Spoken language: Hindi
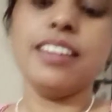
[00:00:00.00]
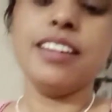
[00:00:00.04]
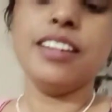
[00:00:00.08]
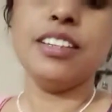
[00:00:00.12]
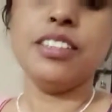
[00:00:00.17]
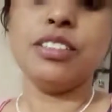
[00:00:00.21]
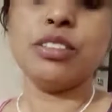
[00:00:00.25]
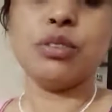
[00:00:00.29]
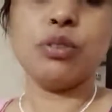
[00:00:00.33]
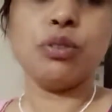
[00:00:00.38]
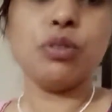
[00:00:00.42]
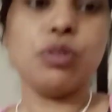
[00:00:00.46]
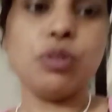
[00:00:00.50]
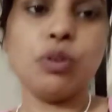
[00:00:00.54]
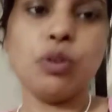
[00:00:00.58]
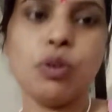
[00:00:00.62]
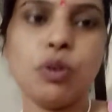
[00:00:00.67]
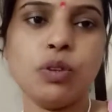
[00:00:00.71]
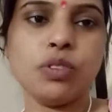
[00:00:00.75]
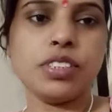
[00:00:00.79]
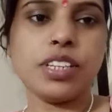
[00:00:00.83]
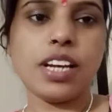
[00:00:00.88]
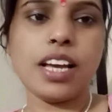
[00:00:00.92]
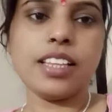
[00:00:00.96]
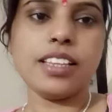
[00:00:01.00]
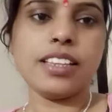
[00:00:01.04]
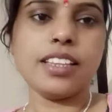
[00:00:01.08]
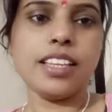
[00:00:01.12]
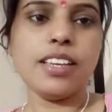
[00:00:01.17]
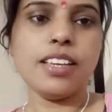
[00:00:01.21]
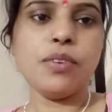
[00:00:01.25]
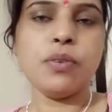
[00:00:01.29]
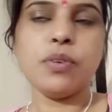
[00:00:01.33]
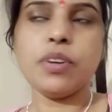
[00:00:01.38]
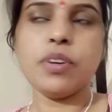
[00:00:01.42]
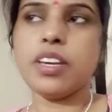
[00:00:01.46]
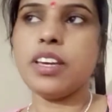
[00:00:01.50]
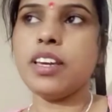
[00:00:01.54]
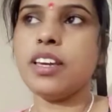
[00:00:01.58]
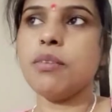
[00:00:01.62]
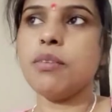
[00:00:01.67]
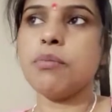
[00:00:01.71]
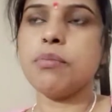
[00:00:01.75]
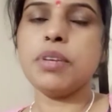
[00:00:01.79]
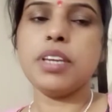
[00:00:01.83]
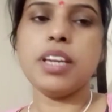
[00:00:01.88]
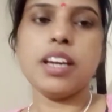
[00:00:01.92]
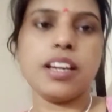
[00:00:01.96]
तो जो लोग जानते होंगे
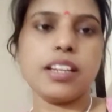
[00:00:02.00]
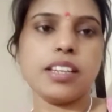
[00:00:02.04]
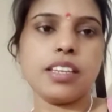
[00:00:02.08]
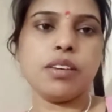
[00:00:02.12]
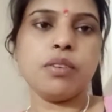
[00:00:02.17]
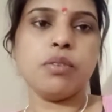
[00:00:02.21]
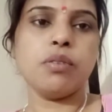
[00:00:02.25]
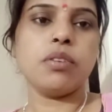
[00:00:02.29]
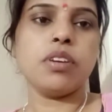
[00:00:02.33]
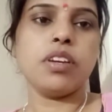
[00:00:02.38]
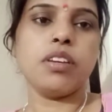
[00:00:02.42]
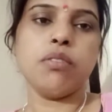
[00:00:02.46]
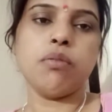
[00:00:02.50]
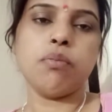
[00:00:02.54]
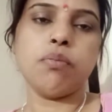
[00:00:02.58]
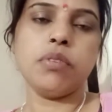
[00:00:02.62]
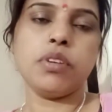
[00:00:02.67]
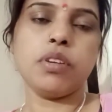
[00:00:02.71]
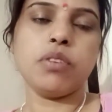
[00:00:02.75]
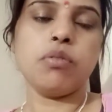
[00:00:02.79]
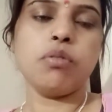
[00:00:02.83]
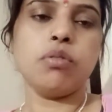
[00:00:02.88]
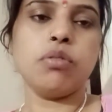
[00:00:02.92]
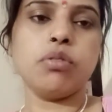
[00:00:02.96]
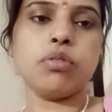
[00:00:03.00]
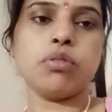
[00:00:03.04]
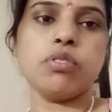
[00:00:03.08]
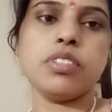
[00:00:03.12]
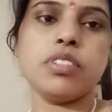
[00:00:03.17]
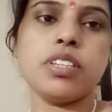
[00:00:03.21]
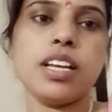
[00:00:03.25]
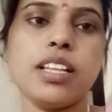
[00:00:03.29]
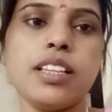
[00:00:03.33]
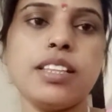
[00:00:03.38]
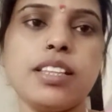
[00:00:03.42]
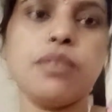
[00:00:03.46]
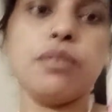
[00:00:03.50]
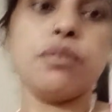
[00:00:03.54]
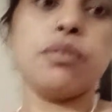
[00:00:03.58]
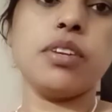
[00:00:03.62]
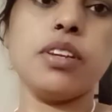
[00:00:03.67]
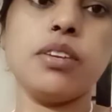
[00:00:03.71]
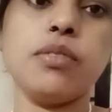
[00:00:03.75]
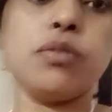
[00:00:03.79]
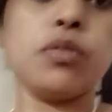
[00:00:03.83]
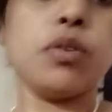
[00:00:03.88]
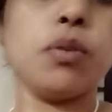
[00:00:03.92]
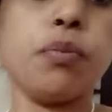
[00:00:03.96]
बिहार के होंगे यूपी के वो लोग तो जानते होंगे
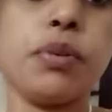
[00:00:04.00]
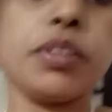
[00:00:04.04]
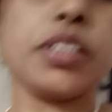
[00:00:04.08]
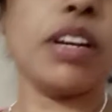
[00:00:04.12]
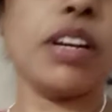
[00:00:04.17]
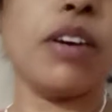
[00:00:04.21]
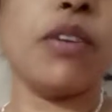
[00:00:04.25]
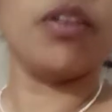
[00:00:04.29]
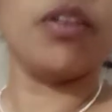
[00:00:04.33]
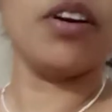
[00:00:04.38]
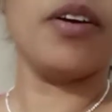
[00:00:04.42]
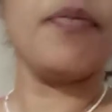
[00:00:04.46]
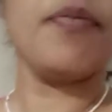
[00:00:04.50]
उनको पता होगा